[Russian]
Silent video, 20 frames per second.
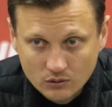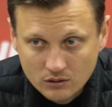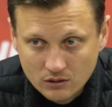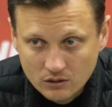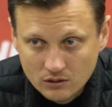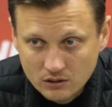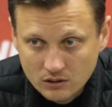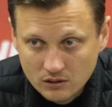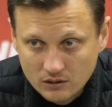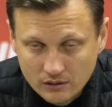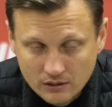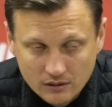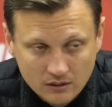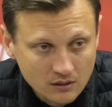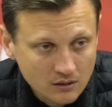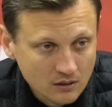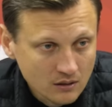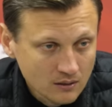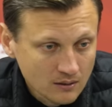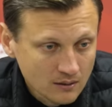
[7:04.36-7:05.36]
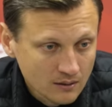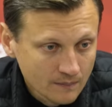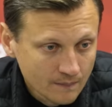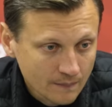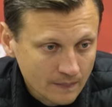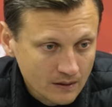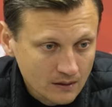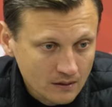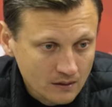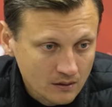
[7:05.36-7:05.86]
и нити игры,
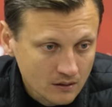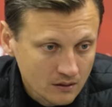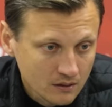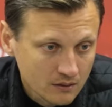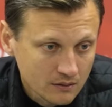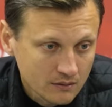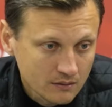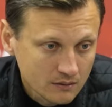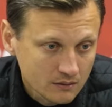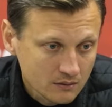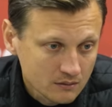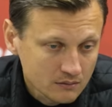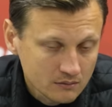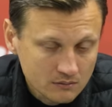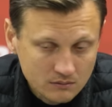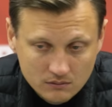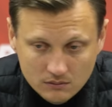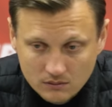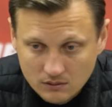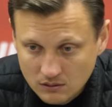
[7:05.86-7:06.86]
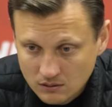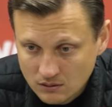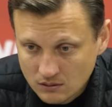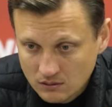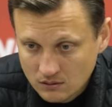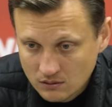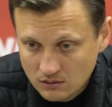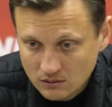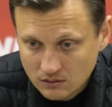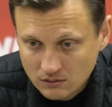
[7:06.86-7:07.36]
и
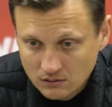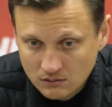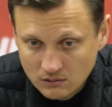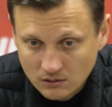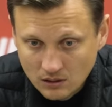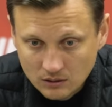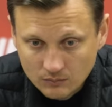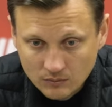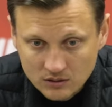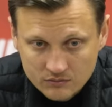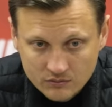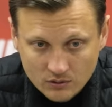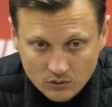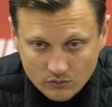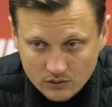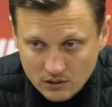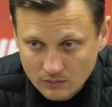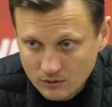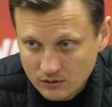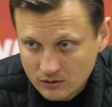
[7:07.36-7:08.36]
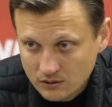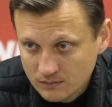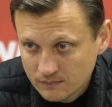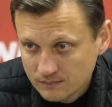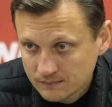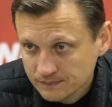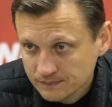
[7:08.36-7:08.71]
атмосферу в команде.